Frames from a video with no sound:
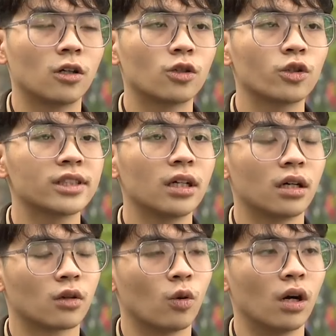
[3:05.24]
Có nỗi
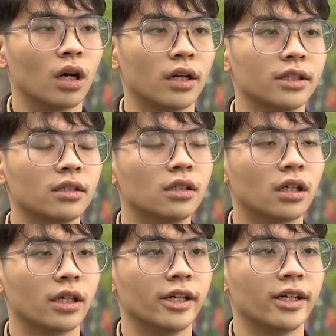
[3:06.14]
sợ của
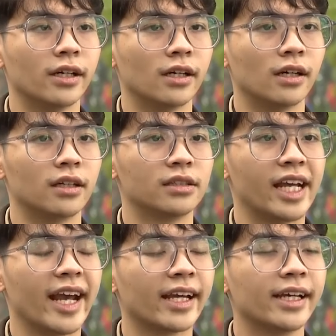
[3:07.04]
những người
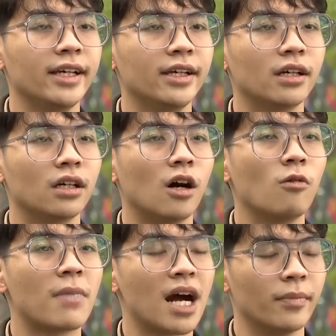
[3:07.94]
uh, trẻ khi
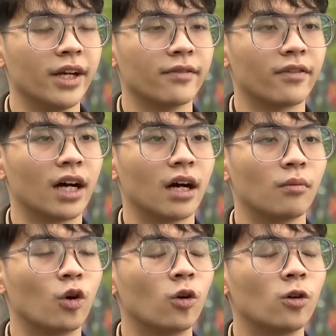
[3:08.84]
uh, ông bà mình
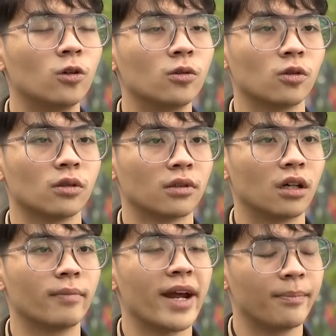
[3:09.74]
và bố
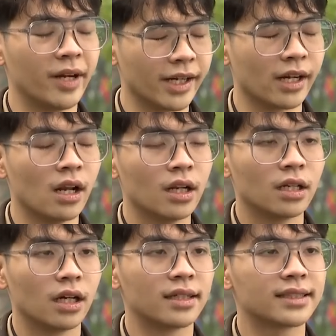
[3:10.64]
uh, mẹ mình
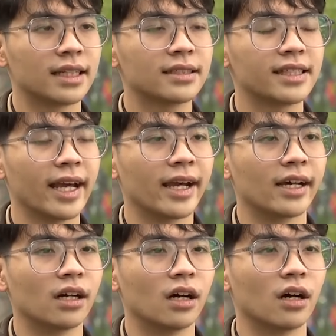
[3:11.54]
uh, san
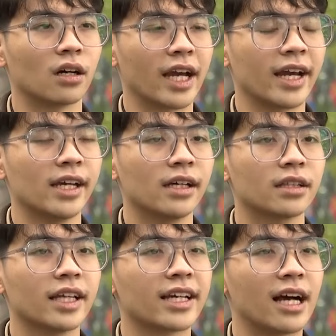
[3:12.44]
sẻ uh,
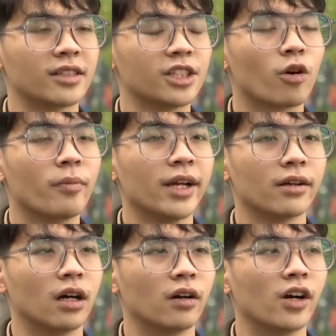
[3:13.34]
cái tình cảm dành cho
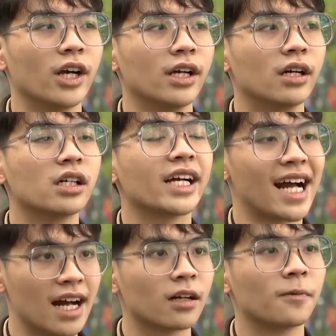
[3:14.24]
mình uh, với
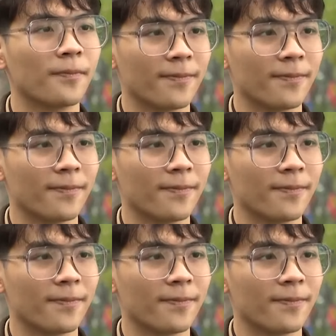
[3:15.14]
uh, người khác.